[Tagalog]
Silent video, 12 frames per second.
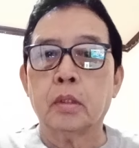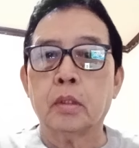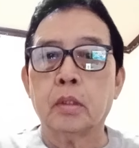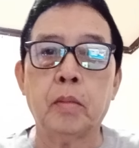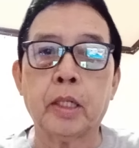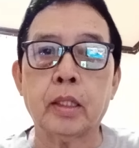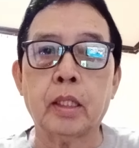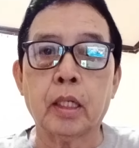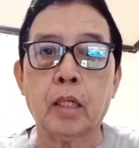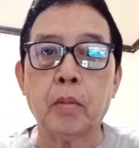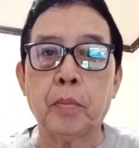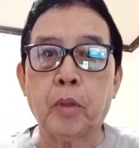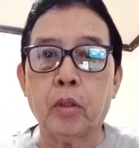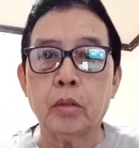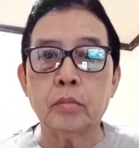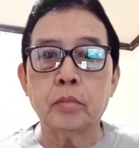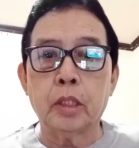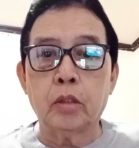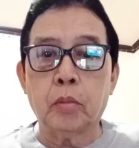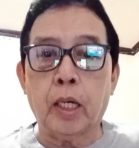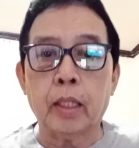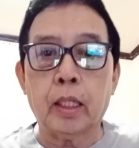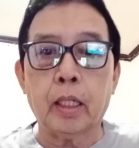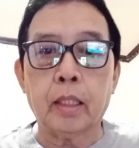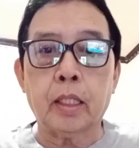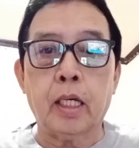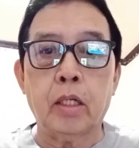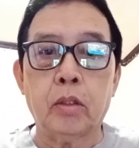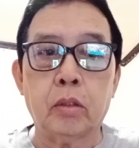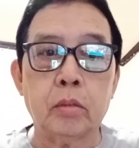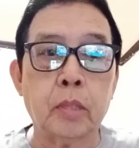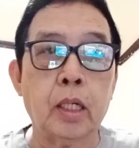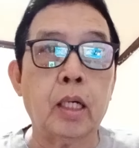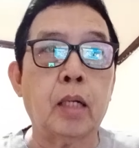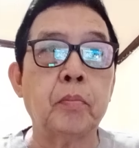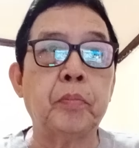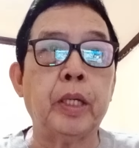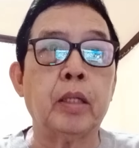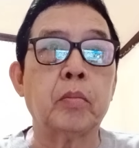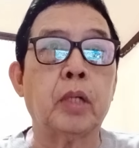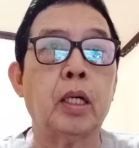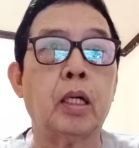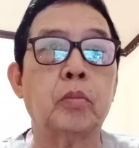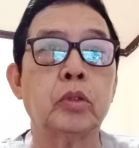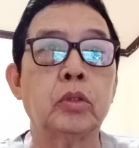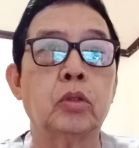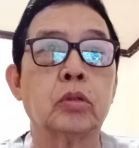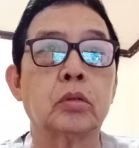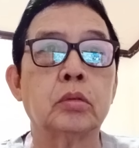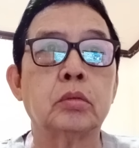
Ay, magandang gabi po. Medyo maag-aga tayo. Mga kakampik, mga kabunyog.